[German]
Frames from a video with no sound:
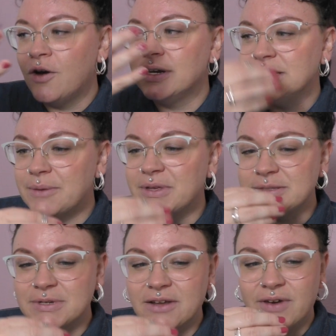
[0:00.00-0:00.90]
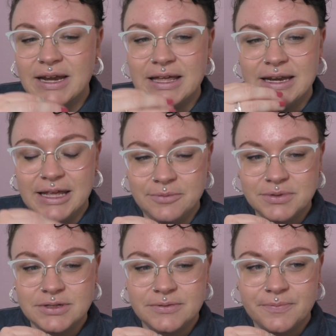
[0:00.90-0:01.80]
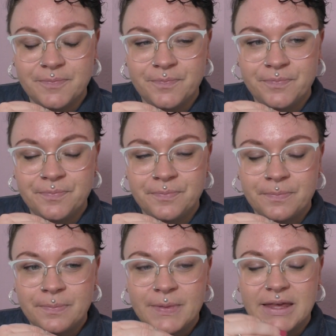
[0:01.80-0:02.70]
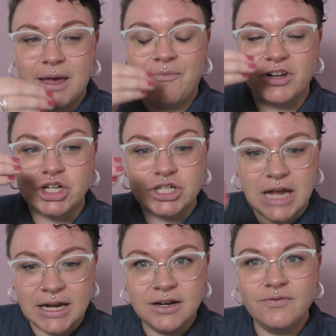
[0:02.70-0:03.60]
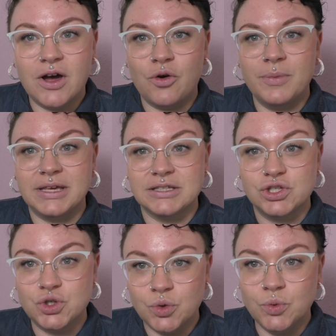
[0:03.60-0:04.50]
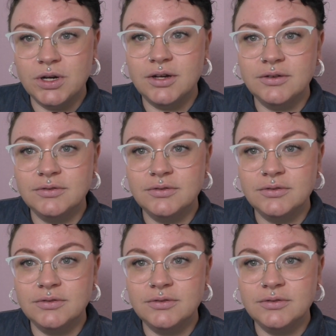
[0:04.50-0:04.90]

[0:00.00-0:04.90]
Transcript: Und ich habe jetzt mittlerweile erlebt, ich habe verstanden, warum ich es tue.